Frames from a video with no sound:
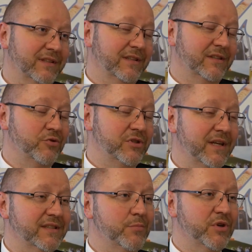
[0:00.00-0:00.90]
э,
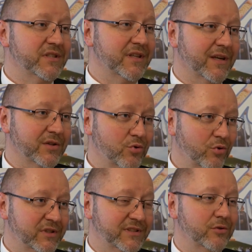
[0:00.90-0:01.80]
осуществляется общественный
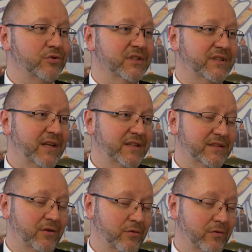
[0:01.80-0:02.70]
контроль с целью создания
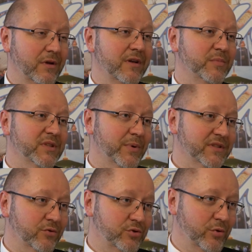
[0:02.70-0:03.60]
здоровья
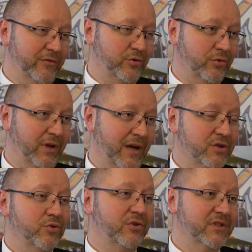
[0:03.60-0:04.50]
безопасных условий труда.
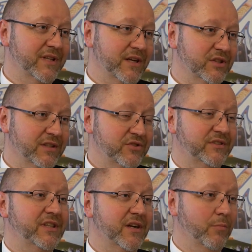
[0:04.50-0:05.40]
А что что это значит? Значит,
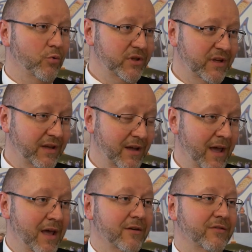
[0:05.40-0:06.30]
все работники
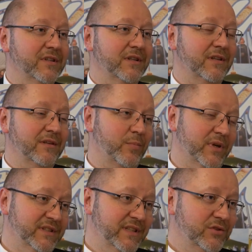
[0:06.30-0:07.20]
в этот э,
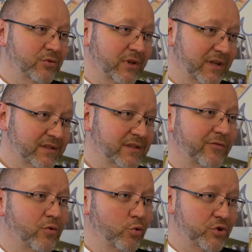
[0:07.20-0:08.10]
процесс у нас
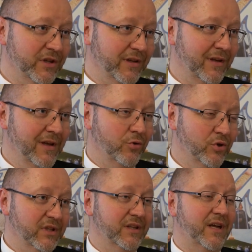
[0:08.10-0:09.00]
включены.
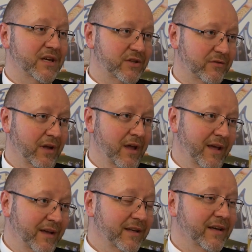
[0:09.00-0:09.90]
То есть от каждого,
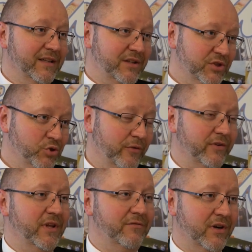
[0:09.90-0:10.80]
от
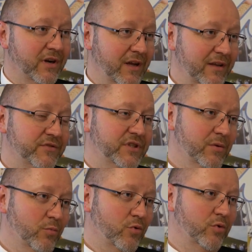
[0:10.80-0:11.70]
низов и до верха,
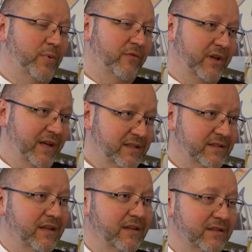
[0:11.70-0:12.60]
все могут
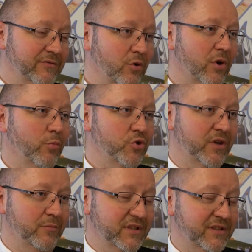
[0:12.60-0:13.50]
повлиять на свое
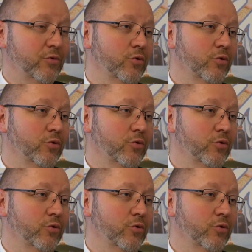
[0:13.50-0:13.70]
рабочее место и